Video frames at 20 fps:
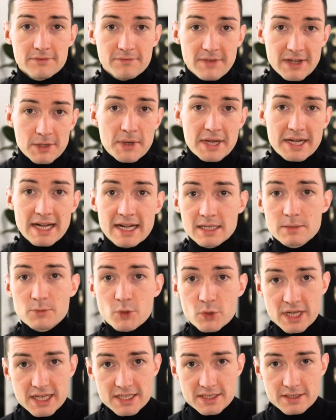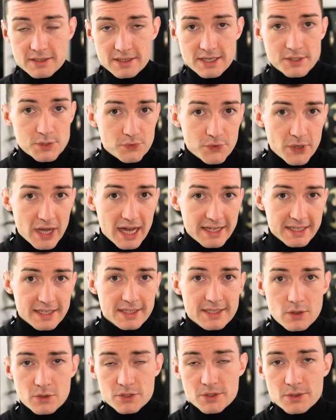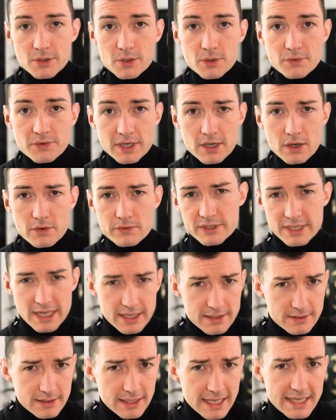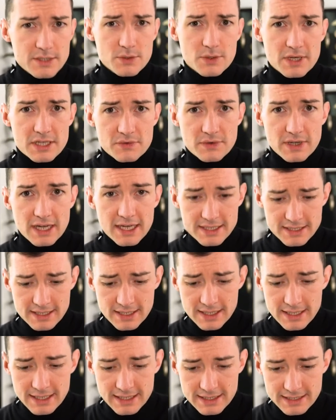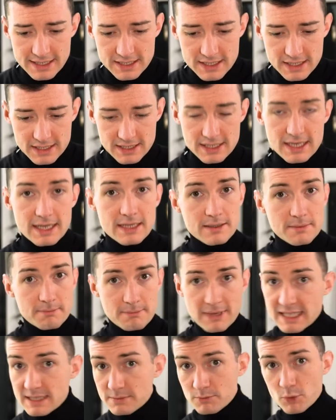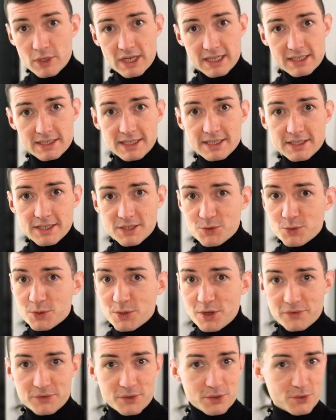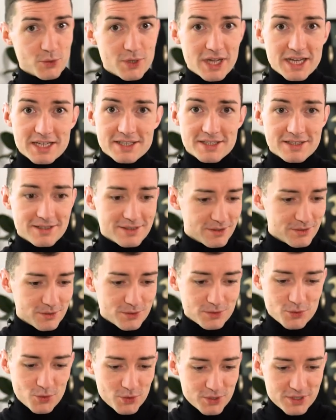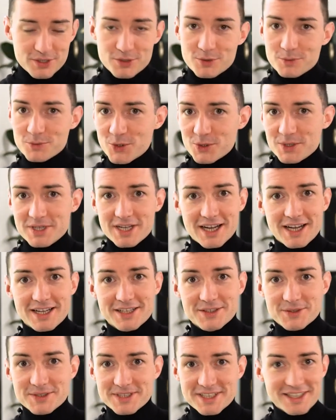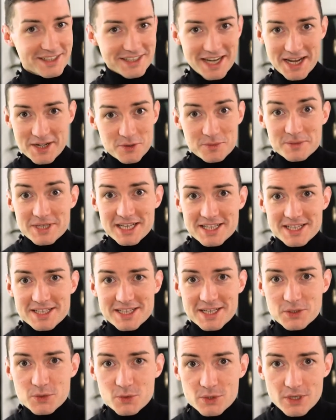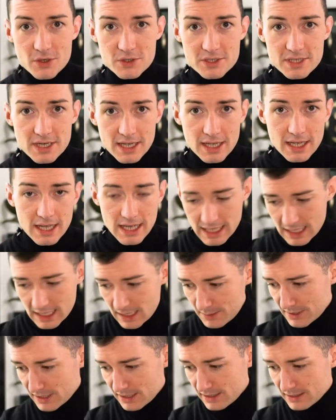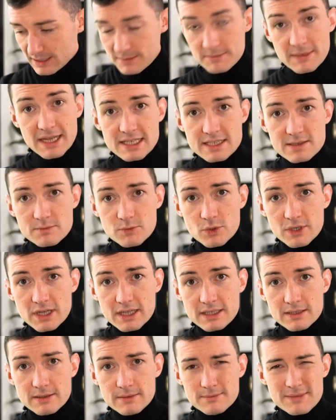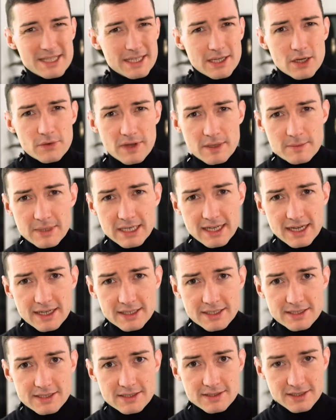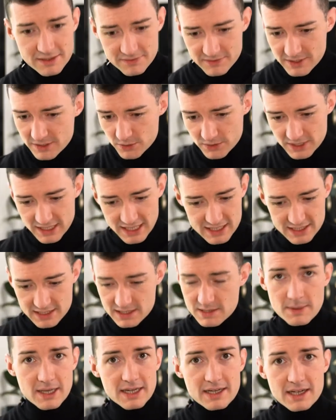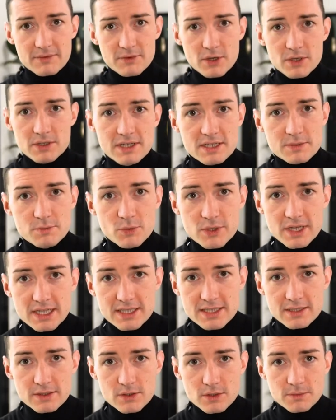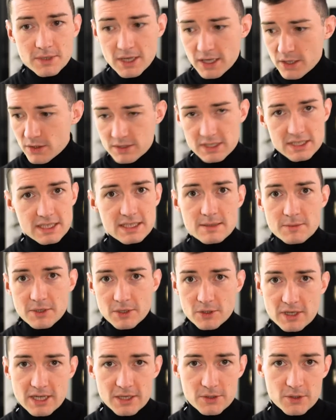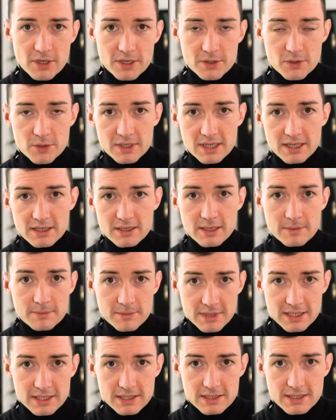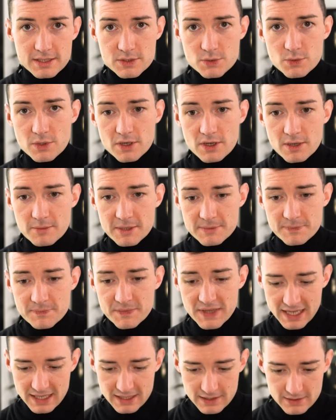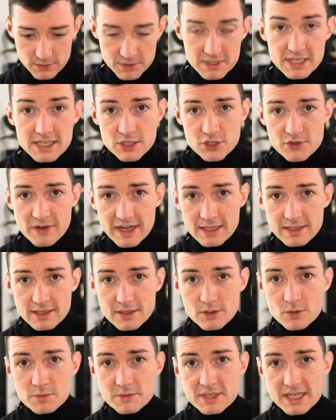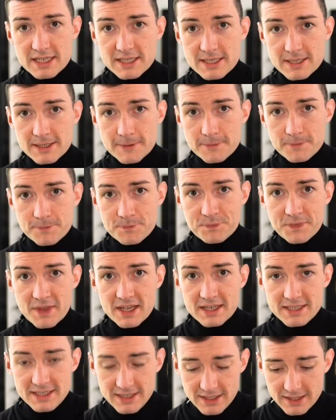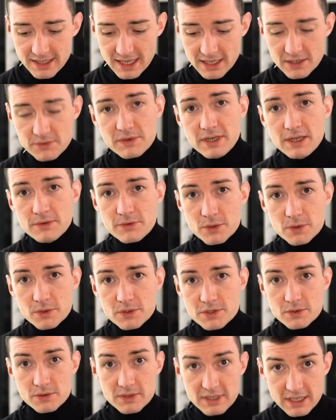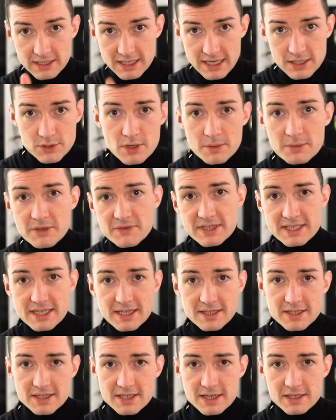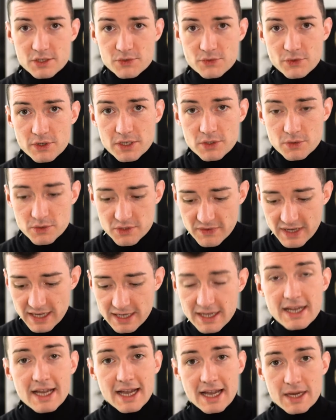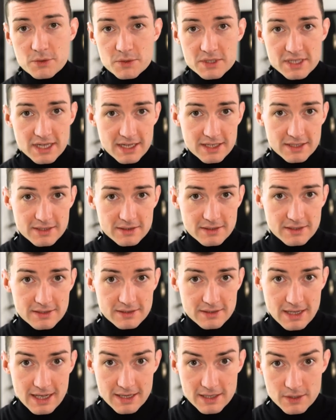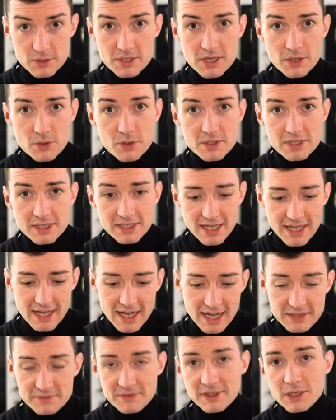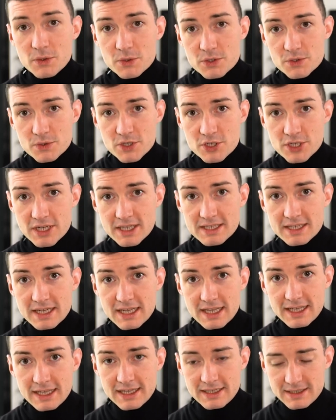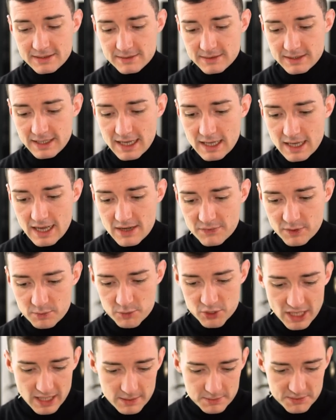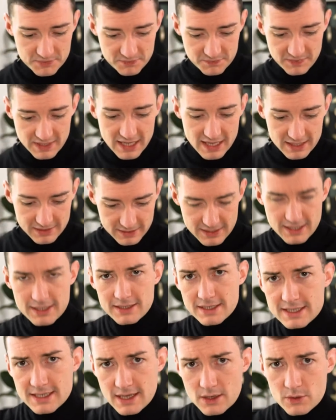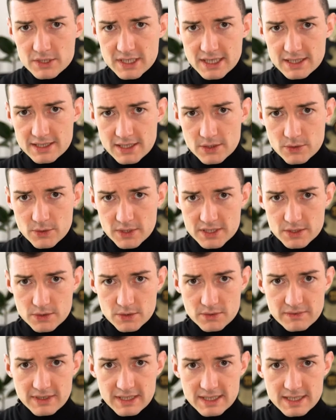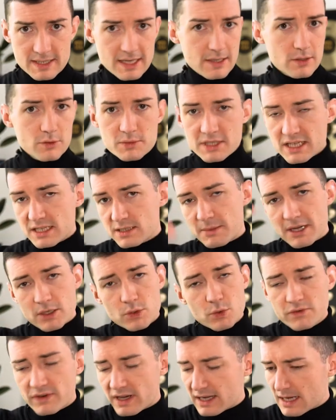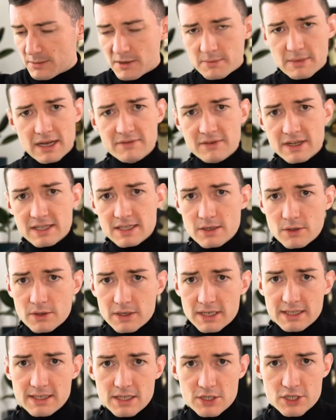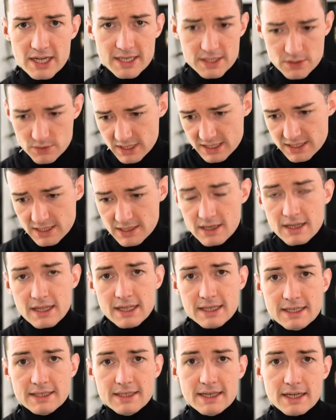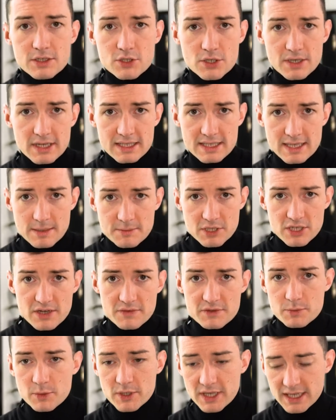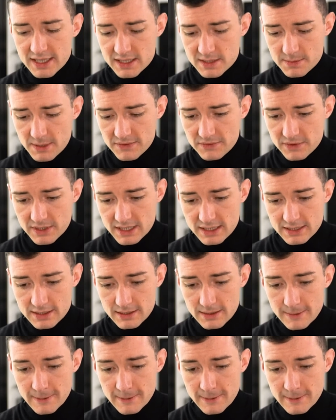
Wenn du ein Angebot hast, das du für einige tausend Euro verkaufst, dann kennst du das vielleicht, dass es in manchen Monaten richtig gut läuft. Du kriegst Kunde um Kunde rein und deine Umsätze sehen gut aus. Aber im nächsten Monat passiert auf einmal gar nichts. Irgendwie so die ersten zwei, drei Wochen des Monats sind rum und es ist immer noch kein neuer Kunde mit dazugekommen. Und diese schwankenden Umsätze, die kennen viele von uns. Und äh, dazu habe ich was sehr Interessantes für dich. Und zwar hat uns ein, einer unserer Kunden ein Video zugeschickt, in der er einfach beschreibt, wie er in, in, dieser Ausgangssituation war, dass seine Umsätze mal gut waren, aber mal waren sie auch richtig schlecht, sodass er dann direkt schon an seinem Geschäftsmodell gezweifelt hat.